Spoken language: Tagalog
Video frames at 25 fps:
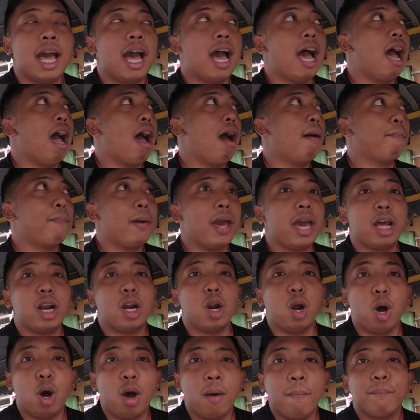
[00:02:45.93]
Uh,
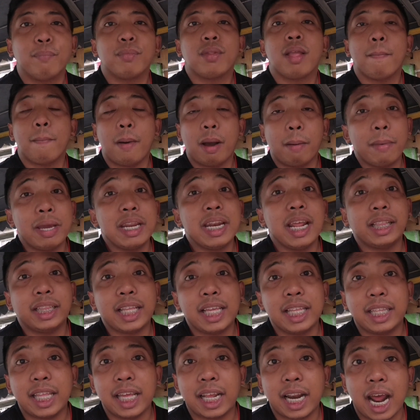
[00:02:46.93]
pero pag may
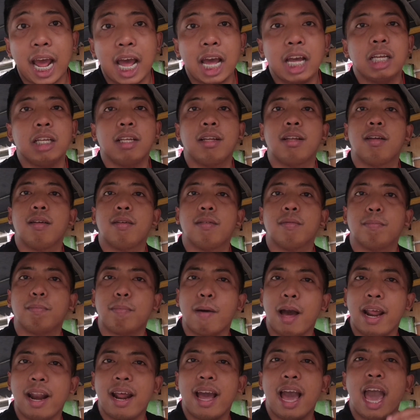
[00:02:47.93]
natitira,
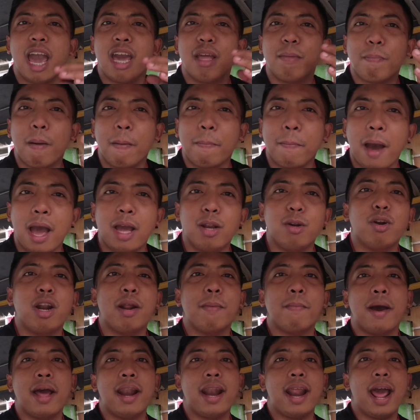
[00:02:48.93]
para kahit papano
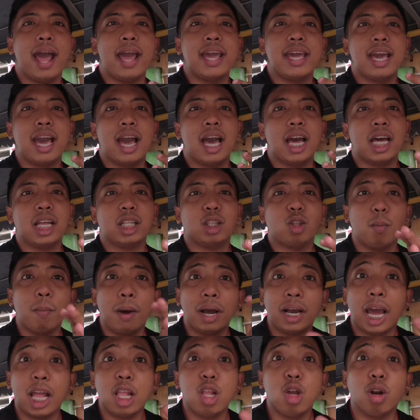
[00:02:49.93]
naman ay uh,
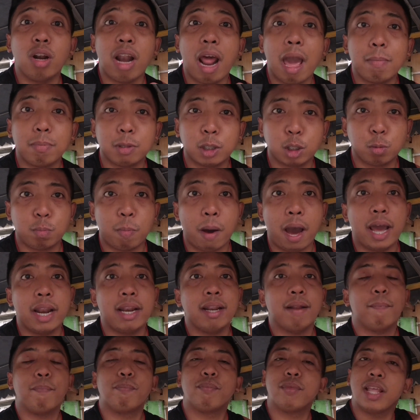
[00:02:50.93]
tumagal yung
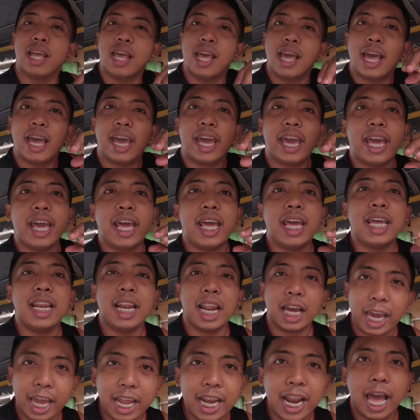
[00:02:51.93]
lifespan, eh,
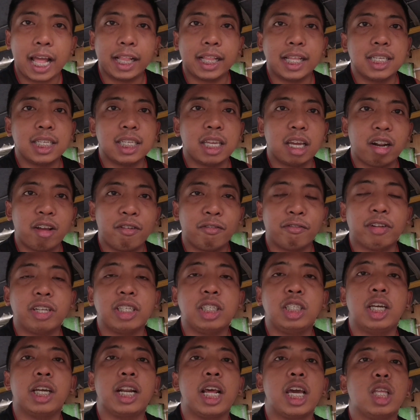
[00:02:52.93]
ilagay natin sa
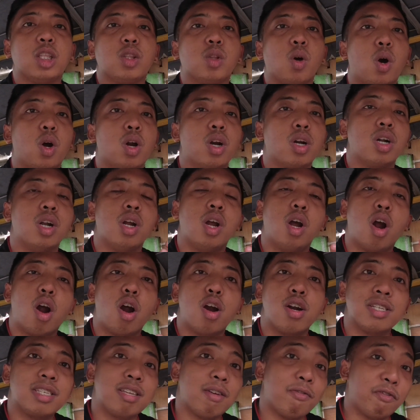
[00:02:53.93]
refrigerator
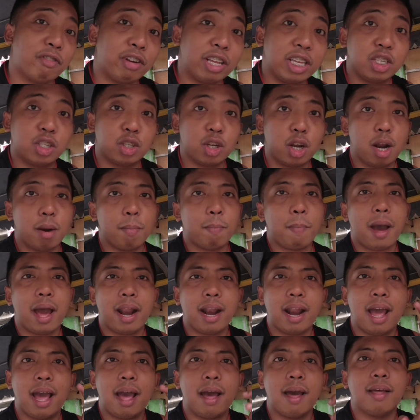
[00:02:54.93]
or sa freezer
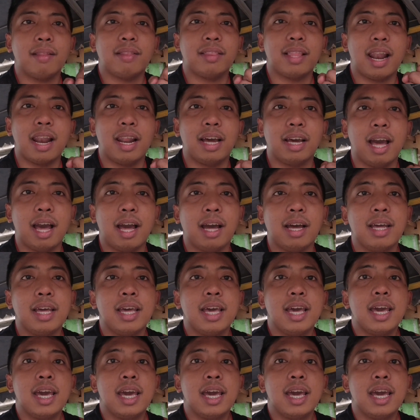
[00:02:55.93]
para talagang